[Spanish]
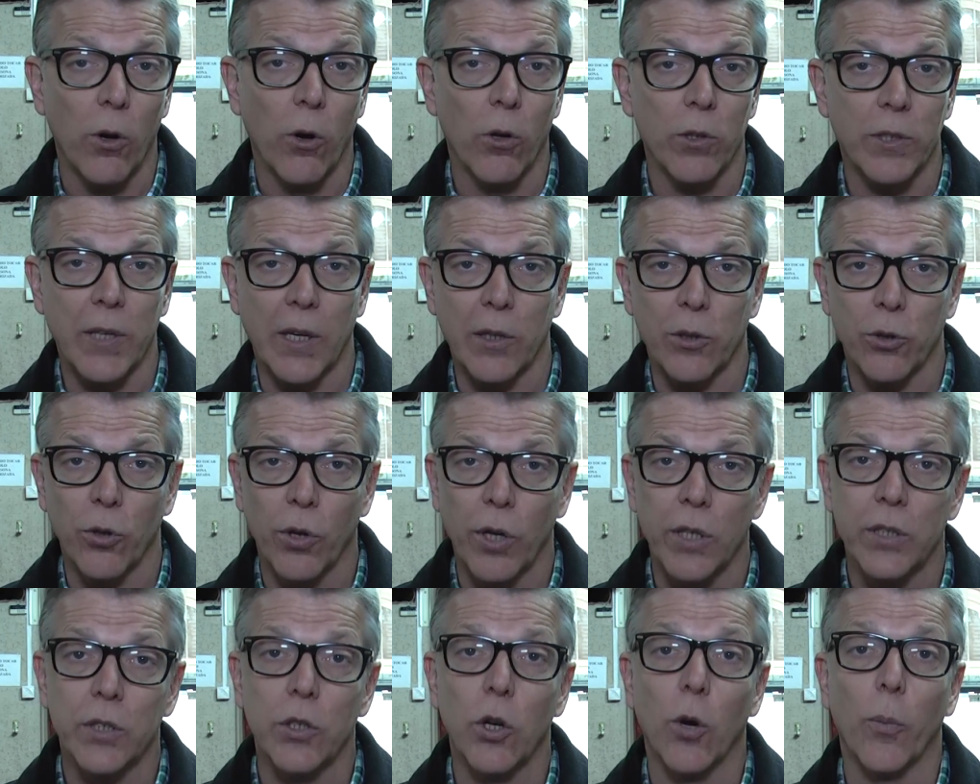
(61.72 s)
con los
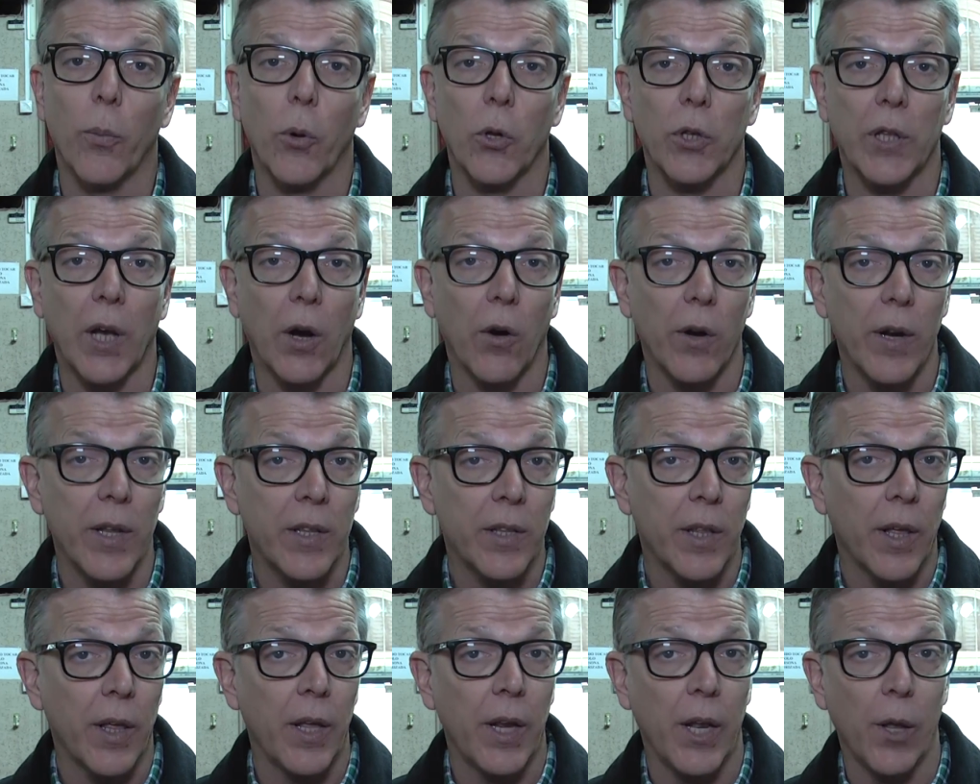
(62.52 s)
actores y los
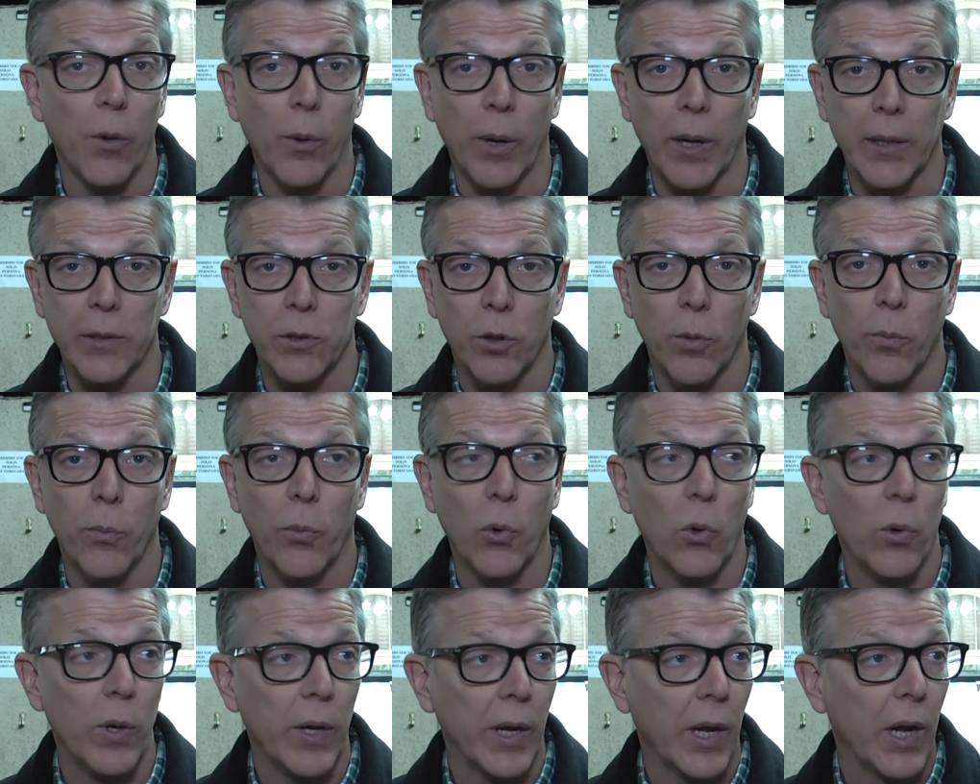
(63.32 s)
protagonistas de la educación
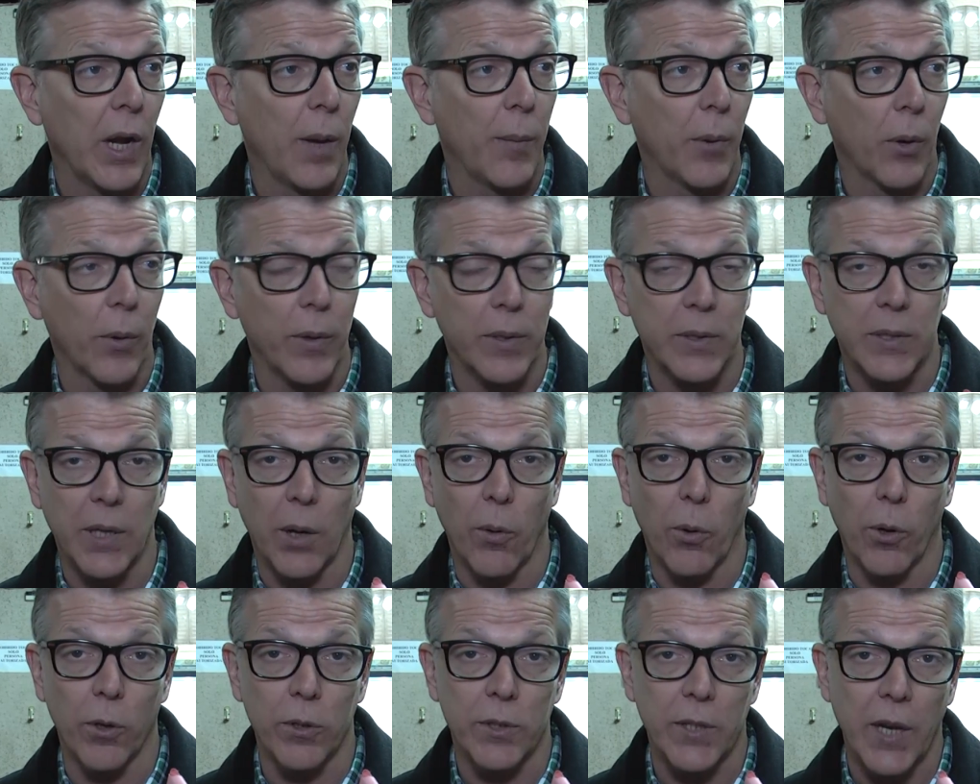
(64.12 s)
pública en la provincia de
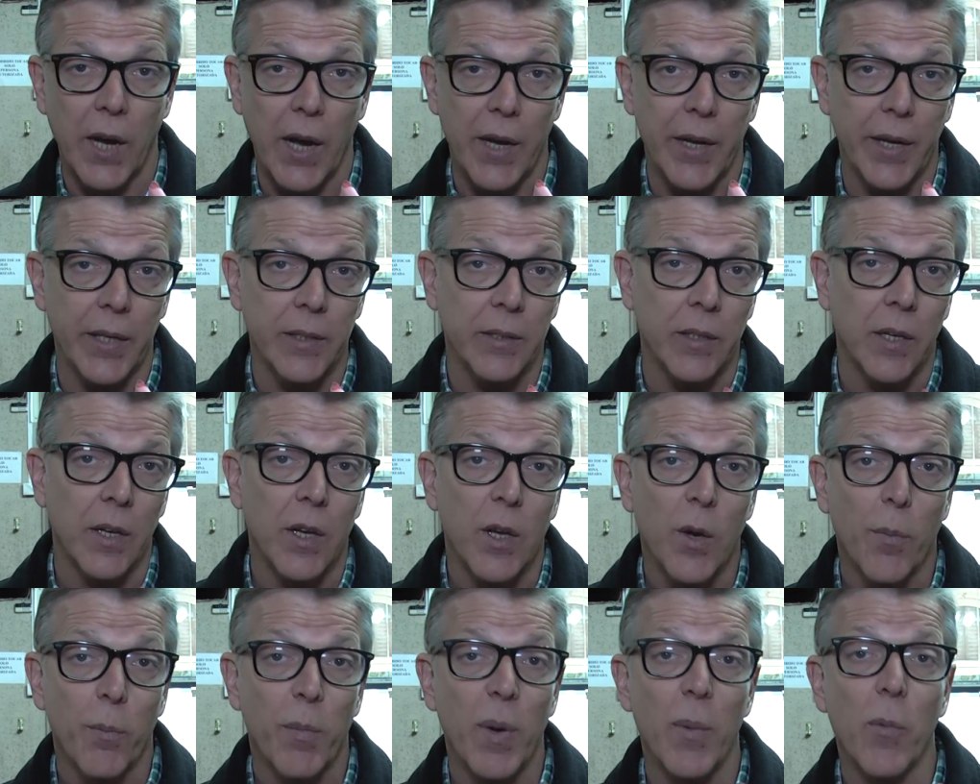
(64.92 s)
Buenos Aires.
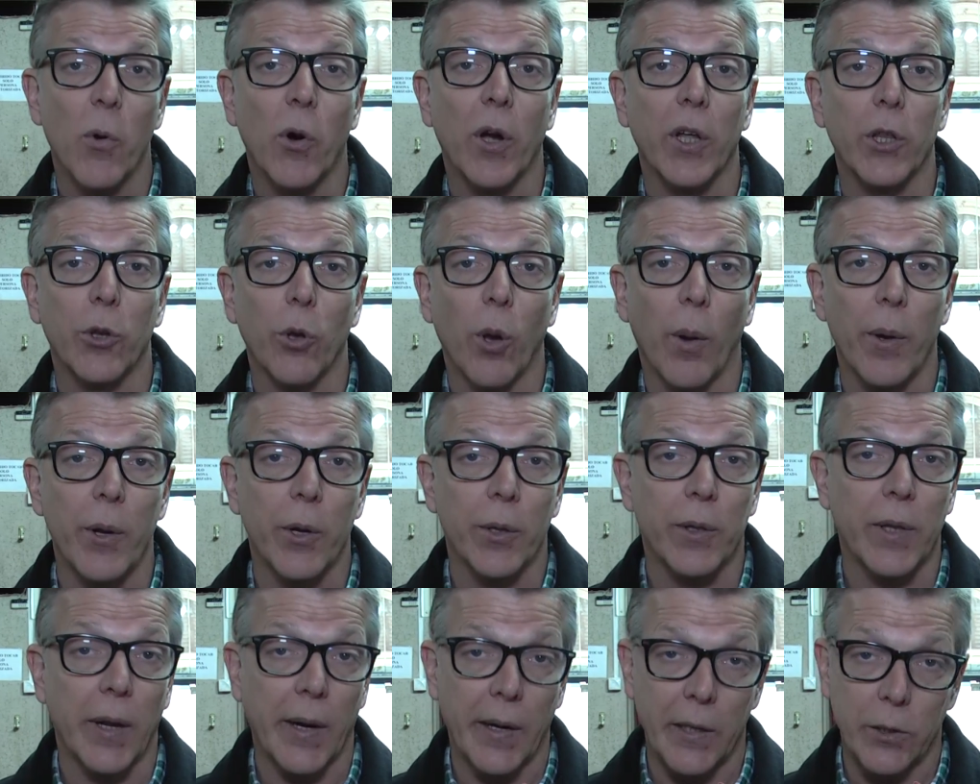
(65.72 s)
Vemos que todavía no
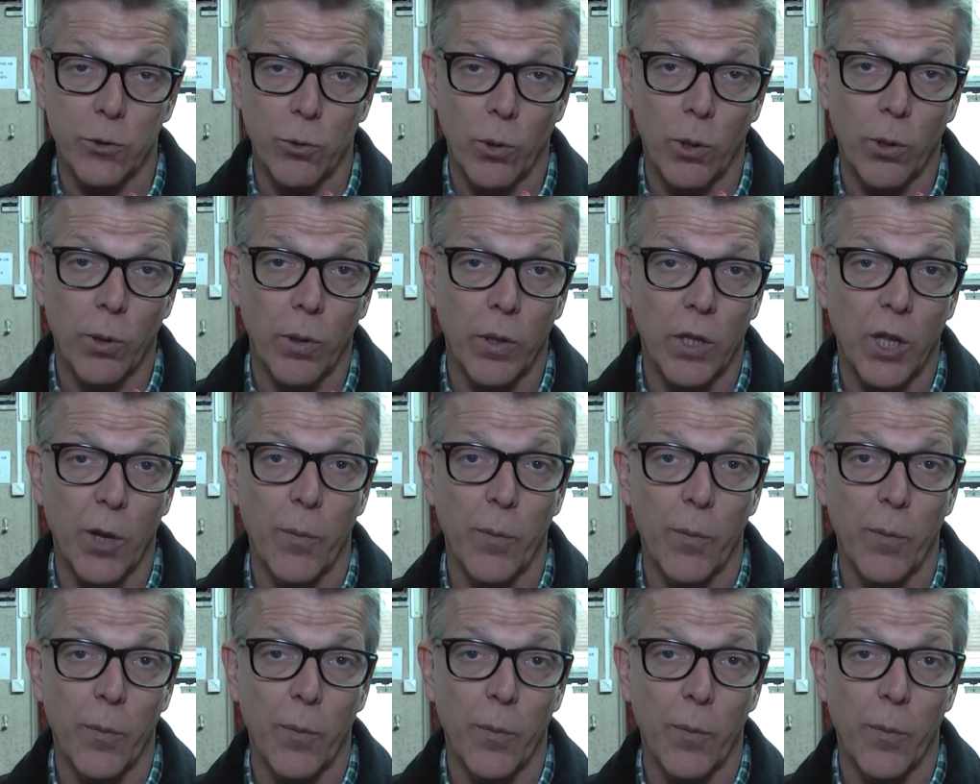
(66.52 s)
está resuelto el